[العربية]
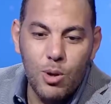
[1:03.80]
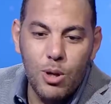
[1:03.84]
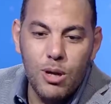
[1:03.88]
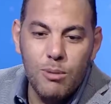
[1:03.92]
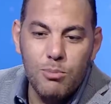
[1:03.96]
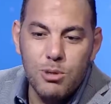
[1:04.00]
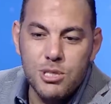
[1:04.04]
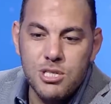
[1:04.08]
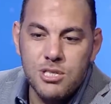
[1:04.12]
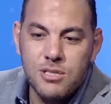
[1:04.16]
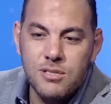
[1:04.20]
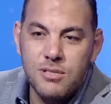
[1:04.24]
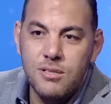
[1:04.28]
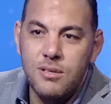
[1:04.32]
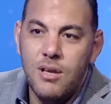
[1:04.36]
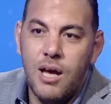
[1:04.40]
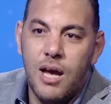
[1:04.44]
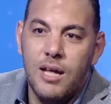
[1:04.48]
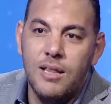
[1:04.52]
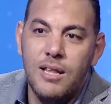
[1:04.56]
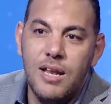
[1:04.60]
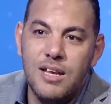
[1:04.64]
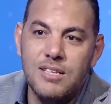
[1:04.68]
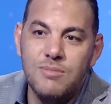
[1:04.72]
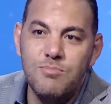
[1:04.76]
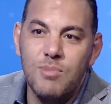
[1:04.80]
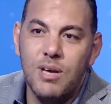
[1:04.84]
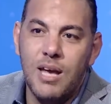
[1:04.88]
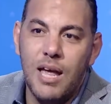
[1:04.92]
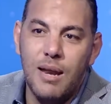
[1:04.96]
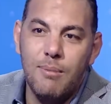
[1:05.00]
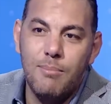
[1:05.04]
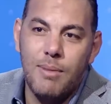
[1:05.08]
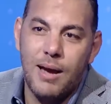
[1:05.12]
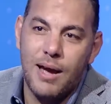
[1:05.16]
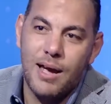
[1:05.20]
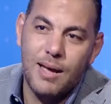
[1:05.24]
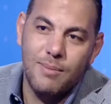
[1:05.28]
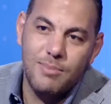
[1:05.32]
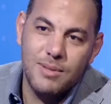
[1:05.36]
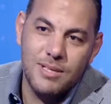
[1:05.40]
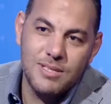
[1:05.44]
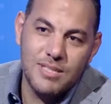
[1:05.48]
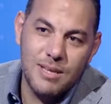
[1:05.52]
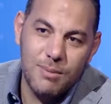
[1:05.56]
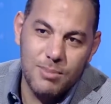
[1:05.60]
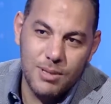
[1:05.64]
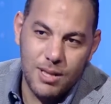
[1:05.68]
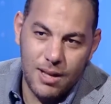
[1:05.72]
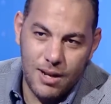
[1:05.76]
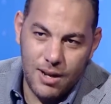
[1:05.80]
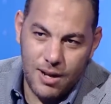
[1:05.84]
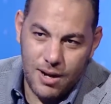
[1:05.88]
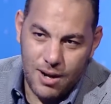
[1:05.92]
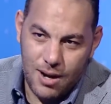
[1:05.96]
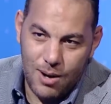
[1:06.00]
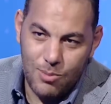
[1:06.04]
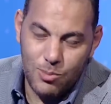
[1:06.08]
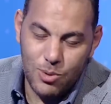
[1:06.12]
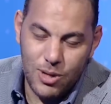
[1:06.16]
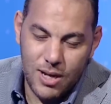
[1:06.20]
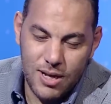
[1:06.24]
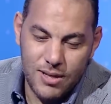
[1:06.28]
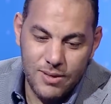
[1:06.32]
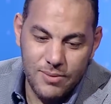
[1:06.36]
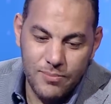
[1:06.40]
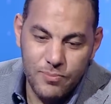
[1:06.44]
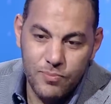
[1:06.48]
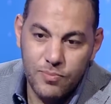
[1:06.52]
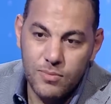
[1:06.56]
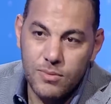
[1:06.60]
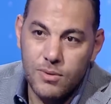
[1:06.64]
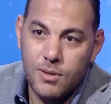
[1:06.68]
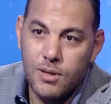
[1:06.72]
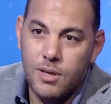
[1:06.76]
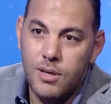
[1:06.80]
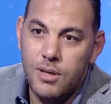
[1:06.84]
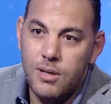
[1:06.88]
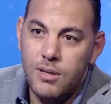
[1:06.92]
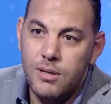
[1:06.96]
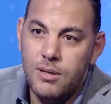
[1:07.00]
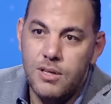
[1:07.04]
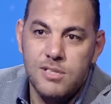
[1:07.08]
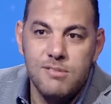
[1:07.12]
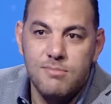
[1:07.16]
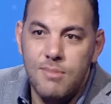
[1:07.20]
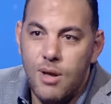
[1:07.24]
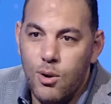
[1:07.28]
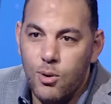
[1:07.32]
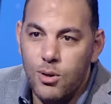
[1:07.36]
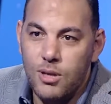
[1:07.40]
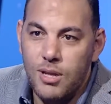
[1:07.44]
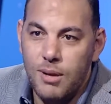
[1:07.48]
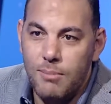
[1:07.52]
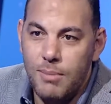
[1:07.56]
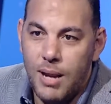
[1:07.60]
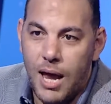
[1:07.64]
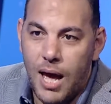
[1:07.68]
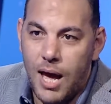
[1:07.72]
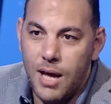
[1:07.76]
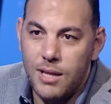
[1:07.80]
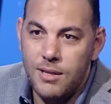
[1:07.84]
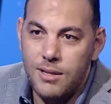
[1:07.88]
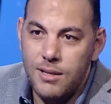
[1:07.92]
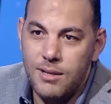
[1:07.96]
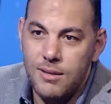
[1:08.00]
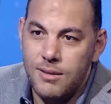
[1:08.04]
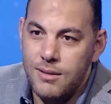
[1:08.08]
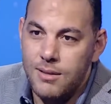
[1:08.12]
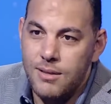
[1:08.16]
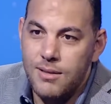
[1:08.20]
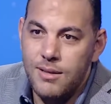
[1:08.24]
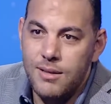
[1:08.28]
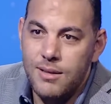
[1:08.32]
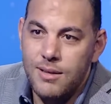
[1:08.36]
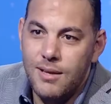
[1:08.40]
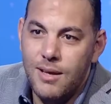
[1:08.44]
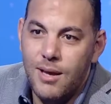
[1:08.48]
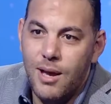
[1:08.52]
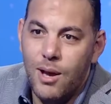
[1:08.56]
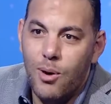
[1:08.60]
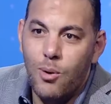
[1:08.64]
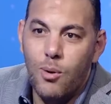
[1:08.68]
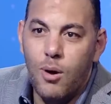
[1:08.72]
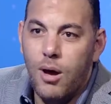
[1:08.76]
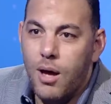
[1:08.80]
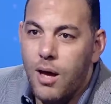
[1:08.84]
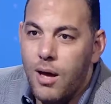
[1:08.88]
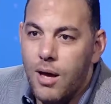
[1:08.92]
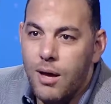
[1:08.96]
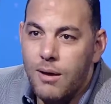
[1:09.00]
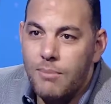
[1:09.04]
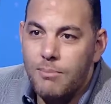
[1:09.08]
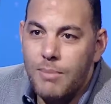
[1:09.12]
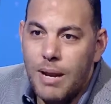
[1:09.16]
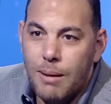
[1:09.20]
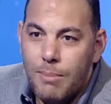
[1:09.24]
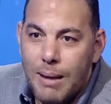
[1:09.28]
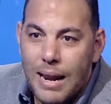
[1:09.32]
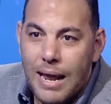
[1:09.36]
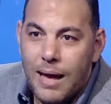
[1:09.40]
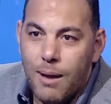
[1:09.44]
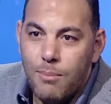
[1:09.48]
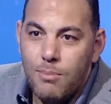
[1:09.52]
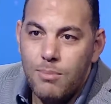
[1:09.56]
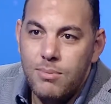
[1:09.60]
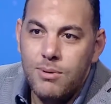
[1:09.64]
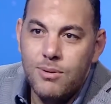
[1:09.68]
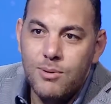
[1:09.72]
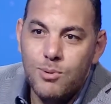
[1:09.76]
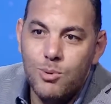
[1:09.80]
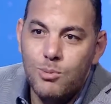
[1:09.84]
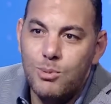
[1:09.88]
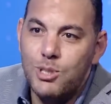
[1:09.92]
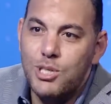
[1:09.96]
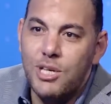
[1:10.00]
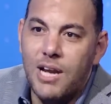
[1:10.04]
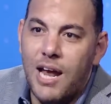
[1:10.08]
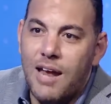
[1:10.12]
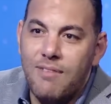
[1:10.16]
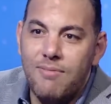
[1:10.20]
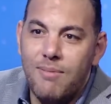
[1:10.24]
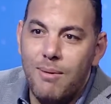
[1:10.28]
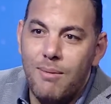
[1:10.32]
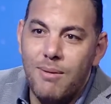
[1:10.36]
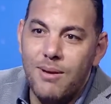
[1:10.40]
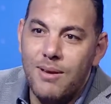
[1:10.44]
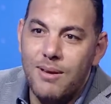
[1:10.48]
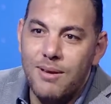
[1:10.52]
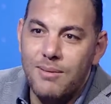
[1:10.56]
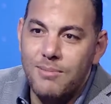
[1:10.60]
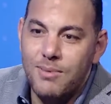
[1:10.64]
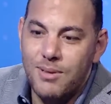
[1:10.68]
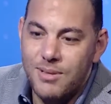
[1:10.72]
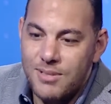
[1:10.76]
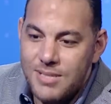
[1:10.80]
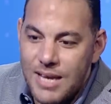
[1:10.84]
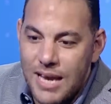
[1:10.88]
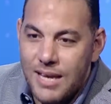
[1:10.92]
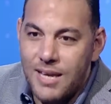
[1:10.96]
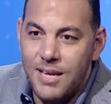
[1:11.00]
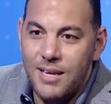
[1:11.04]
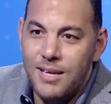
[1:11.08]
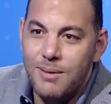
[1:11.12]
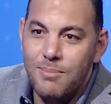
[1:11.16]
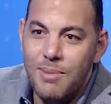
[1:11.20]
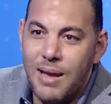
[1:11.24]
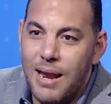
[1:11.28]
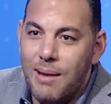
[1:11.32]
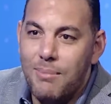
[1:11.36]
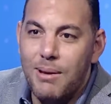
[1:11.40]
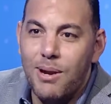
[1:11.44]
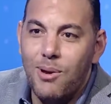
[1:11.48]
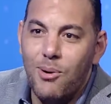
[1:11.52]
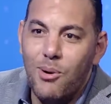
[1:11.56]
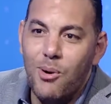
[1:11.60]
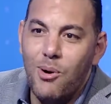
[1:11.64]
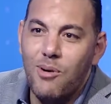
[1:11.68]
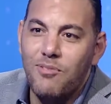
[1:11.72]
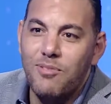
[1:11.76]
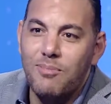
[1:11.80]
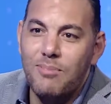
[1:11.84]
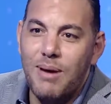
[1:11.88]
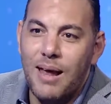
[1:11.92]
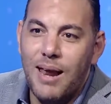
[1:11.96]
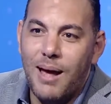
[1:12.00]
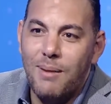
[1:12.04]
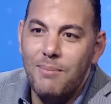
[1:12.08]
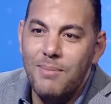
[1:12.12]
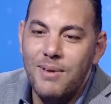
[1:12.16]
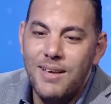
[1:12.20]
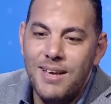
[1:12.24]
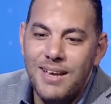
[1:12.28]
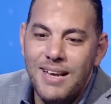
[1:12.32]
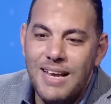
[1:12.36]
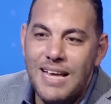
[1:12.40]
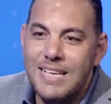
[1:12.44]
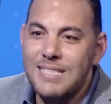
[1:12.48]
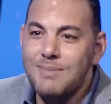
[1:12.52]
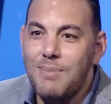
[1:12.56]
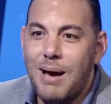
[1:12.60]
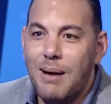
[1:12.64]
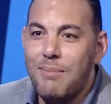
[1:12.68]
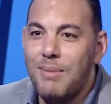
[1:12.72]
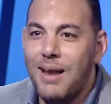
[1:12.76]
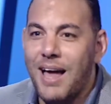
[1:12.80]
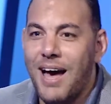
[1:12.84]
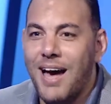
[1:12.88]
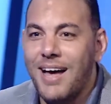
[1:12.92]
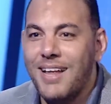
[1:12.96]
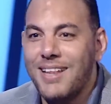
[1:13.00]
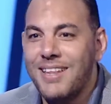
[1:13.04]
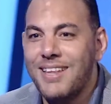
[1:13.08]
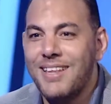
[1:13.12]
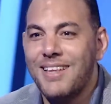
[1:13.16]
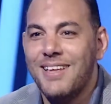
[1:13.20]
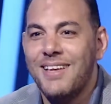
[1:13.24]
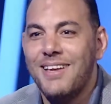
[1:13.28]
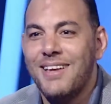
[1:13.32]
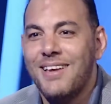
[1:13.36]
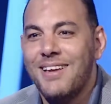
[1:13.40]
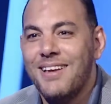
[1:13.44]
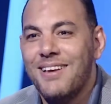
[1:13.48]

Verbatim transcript: لي بص احنا لازم نتكلم مع كابتن ثابت الله يرحمه يعني لازم نعمل عقد آه. هو ما انا بلعب ومشير حد زيي بلعب انا وهو في الملعب لازم اعمل عقد انت طبعا